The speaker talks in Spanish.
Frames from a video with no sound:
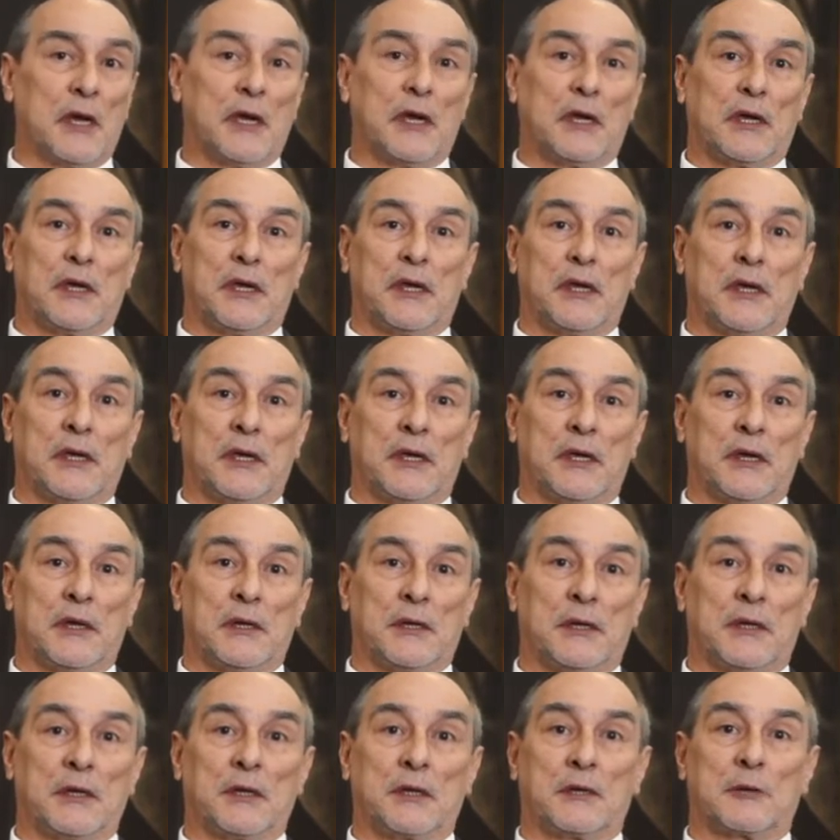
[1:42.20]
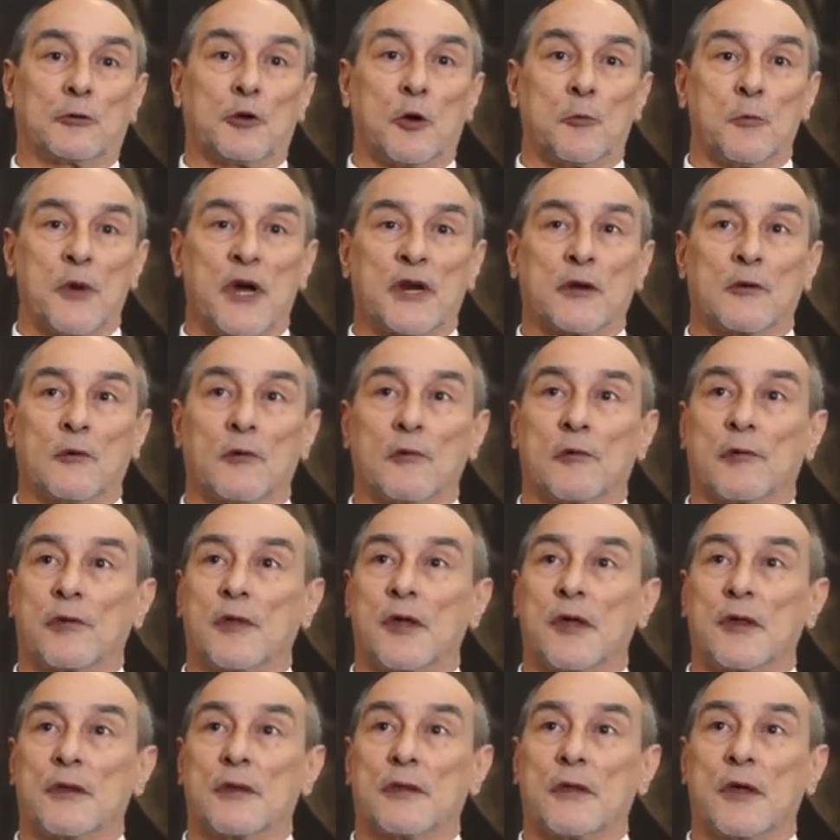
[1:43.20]
y tomar
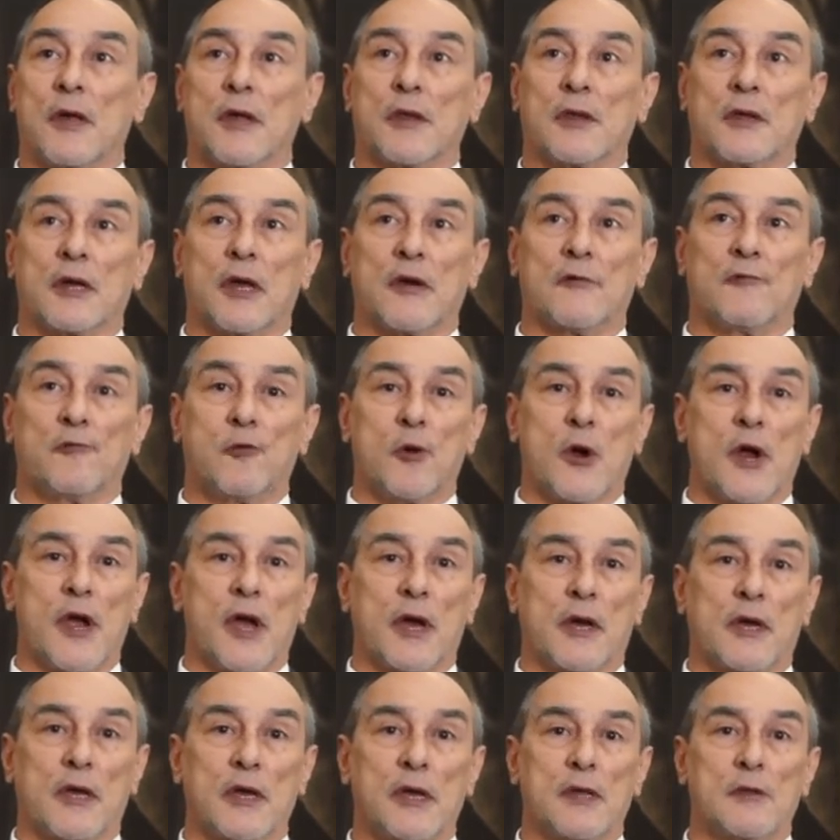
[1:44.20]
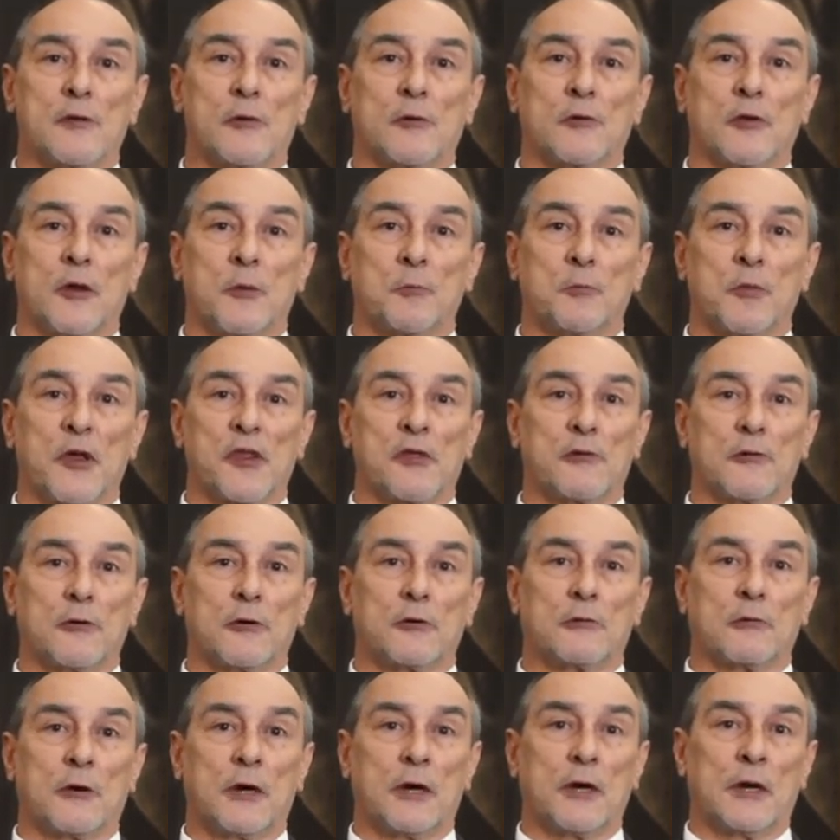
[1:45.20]
conciencia de que fue aquí donde
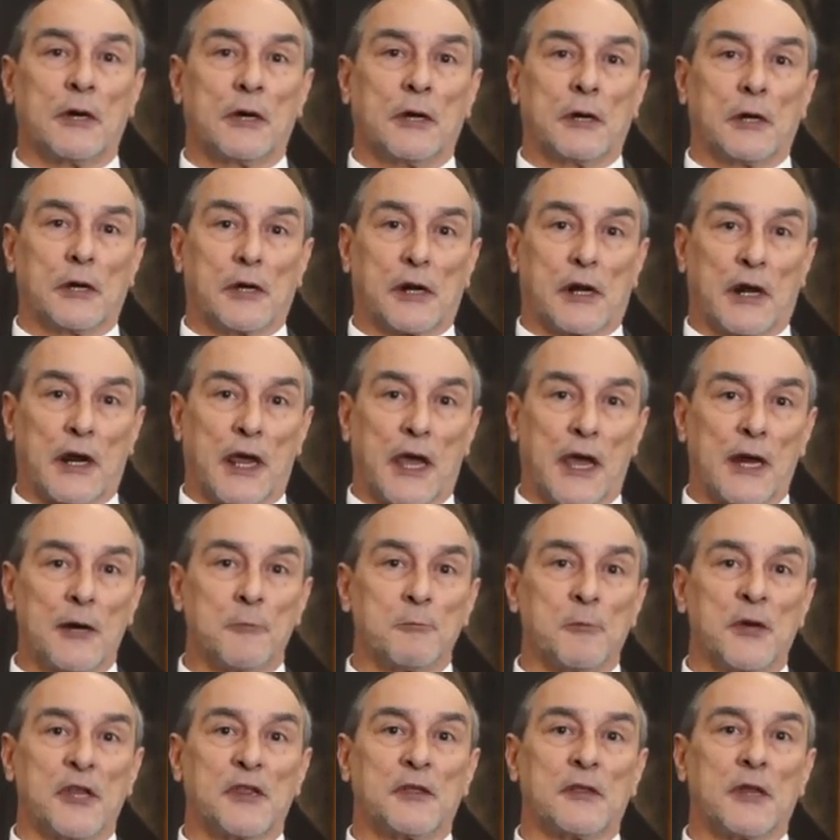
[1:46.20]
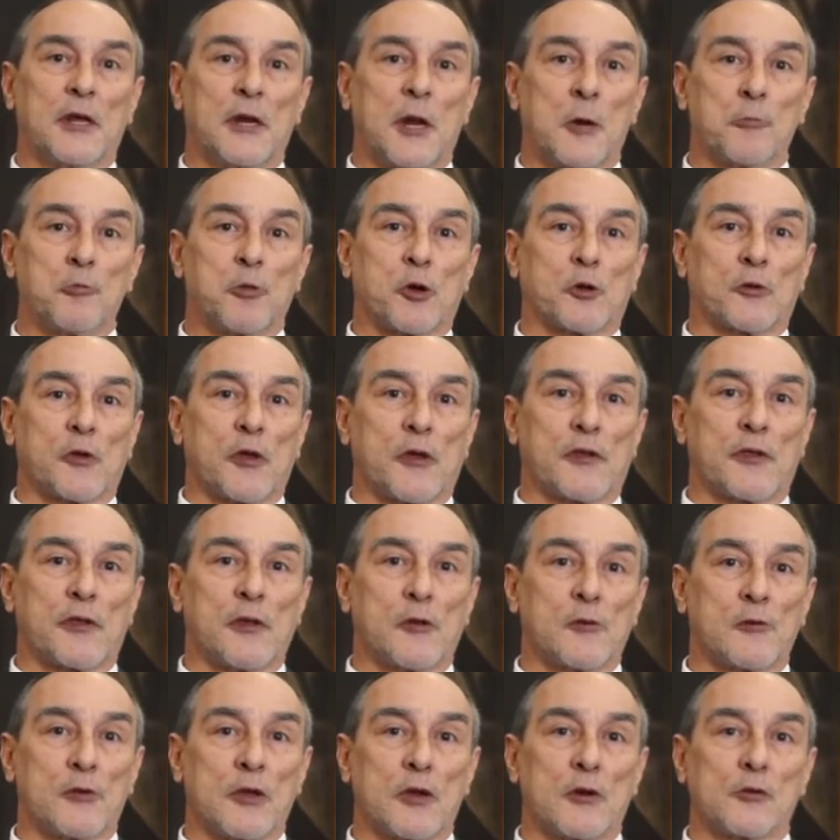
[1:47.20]
empezó realmente la
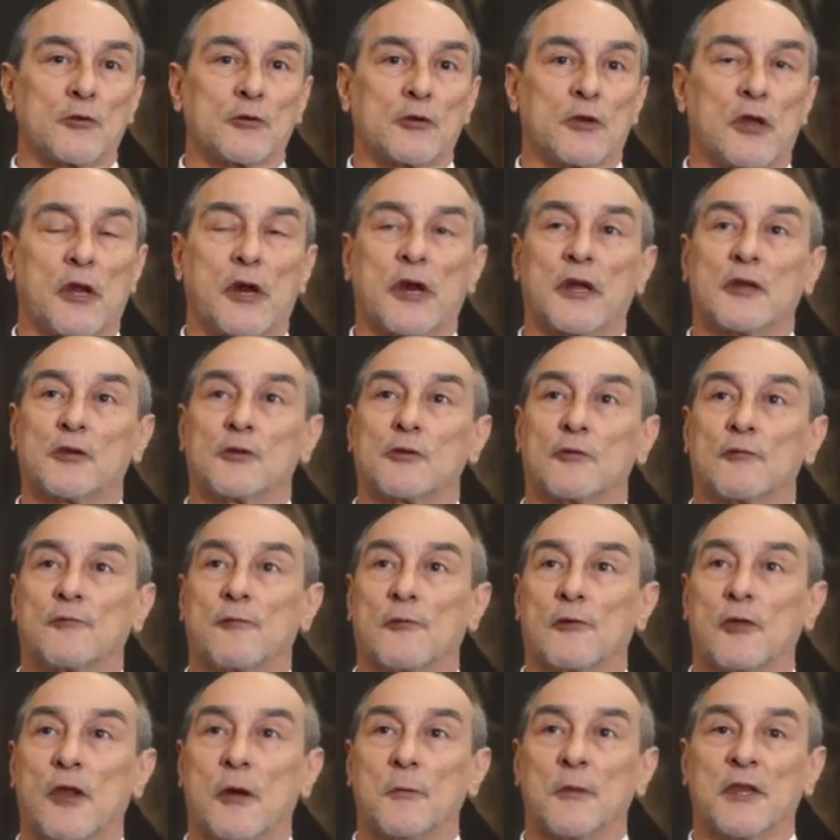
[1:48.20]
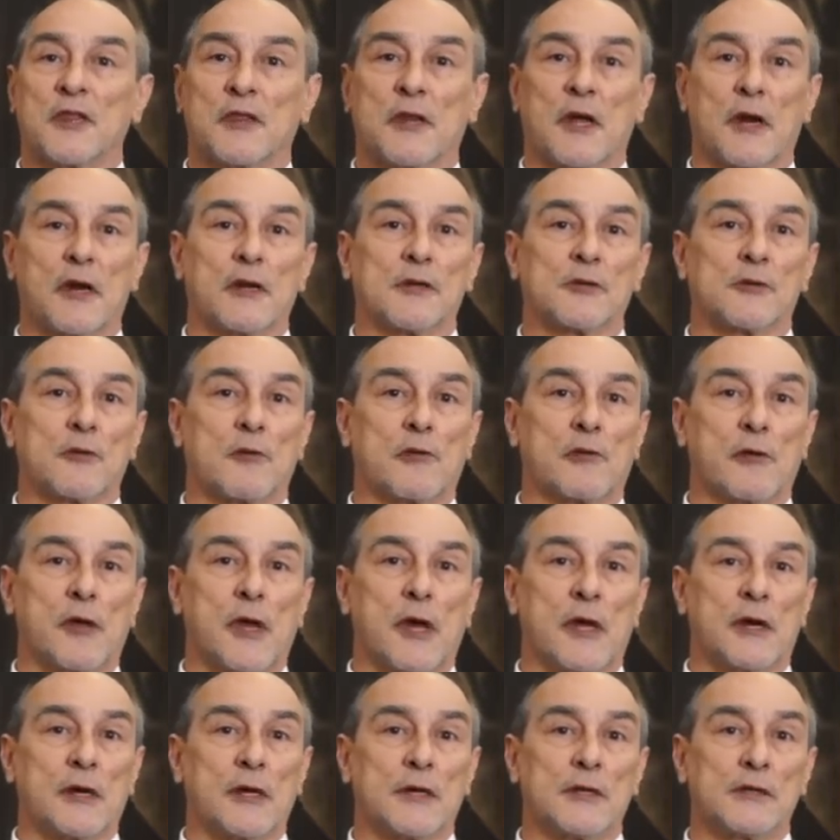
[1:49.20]
protección de los derechos fundamentales
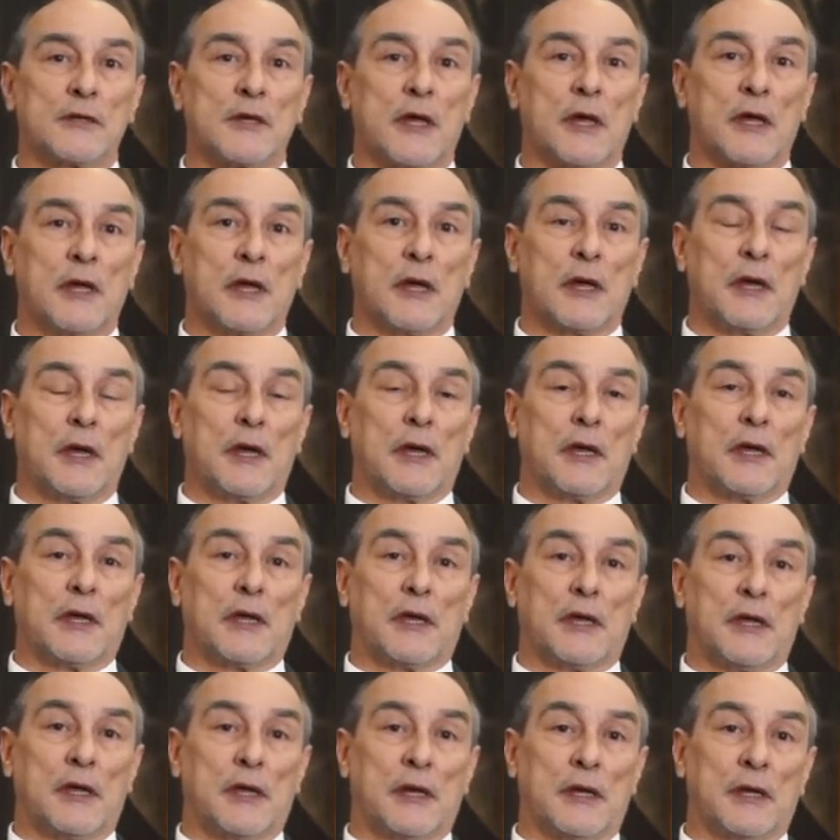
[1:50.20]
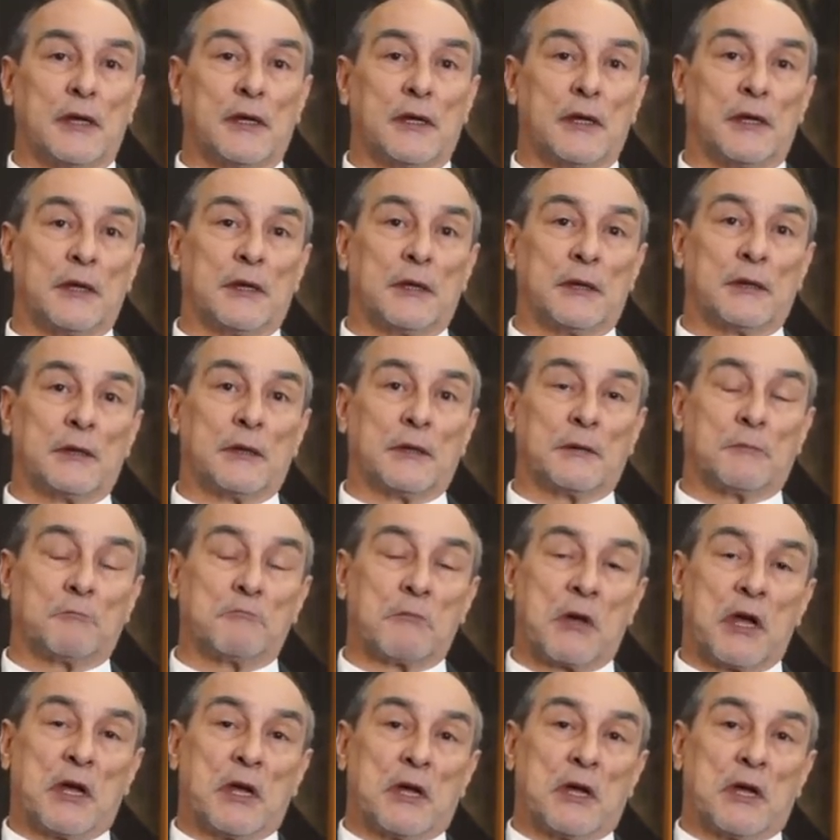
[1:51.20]
sociales y